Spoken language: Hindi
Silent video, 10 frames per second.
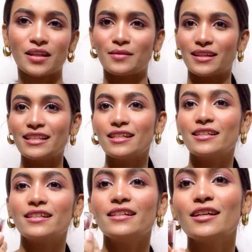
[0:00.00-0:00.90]
नहीं दिख
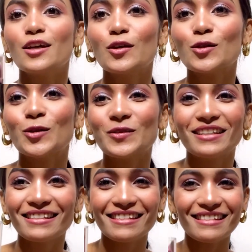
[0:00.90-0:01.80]
रही है सो
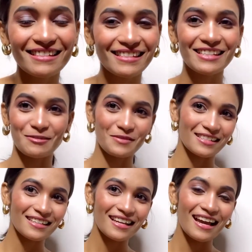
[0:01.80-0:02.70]
दिस इज द
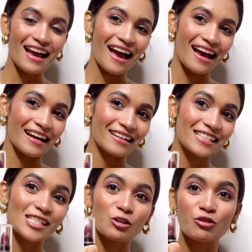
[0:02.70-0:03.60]
लिपस्टिक एंड
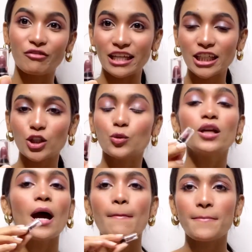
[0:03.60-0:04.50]
इट्स लुक वेरी क्यूट
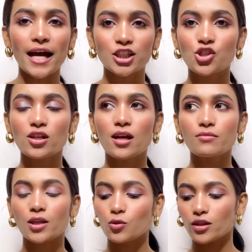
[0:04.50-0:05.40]
पैकेजिंग आप
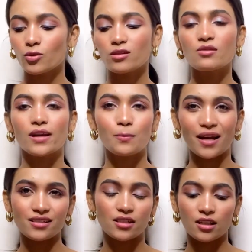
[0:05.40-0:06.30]
देखोगे तो इट्स वेरी
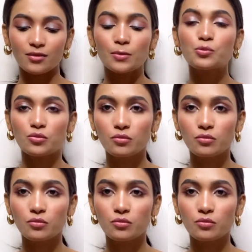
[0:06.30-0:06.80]
प्लास्टिक ही मतलब